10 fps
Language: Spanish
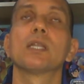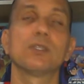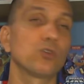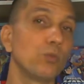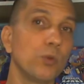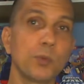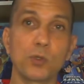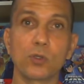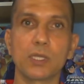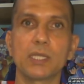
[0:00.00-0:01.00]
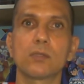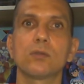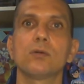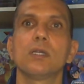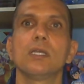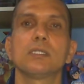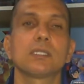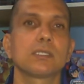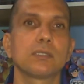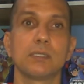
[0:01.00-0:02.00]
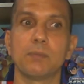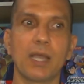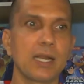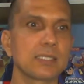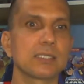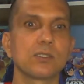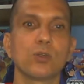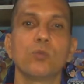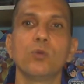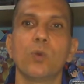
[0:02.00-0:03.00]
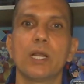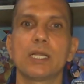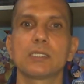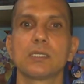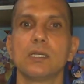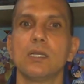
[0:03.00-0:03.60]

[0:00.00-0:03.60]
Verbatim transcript: Estoy muy muy contento, estas semanas han sido muy buenas.